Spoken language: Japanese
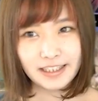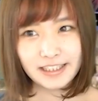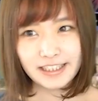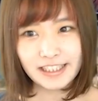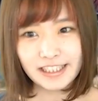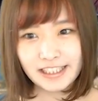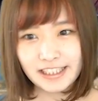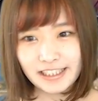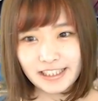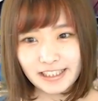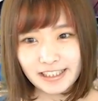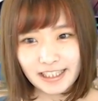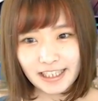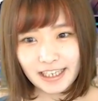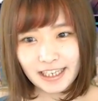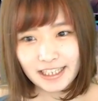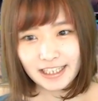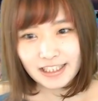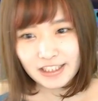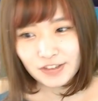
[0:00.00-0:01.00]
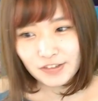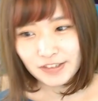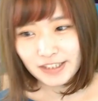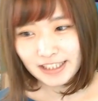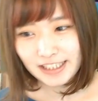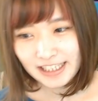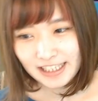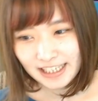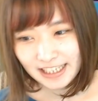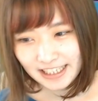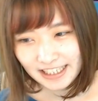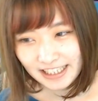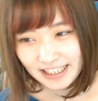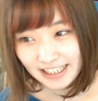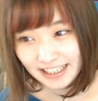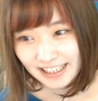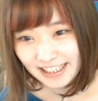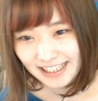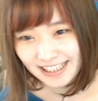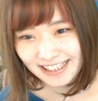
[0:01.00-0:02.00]
新キャラ一人出ないか
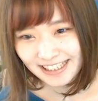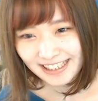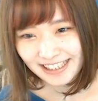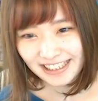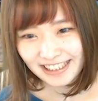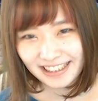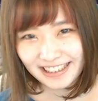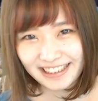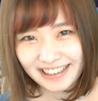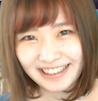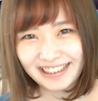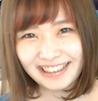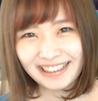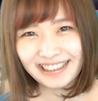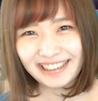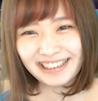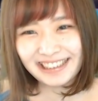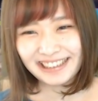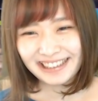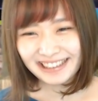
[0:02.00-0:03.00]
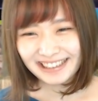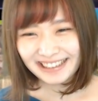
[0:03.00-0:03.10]
な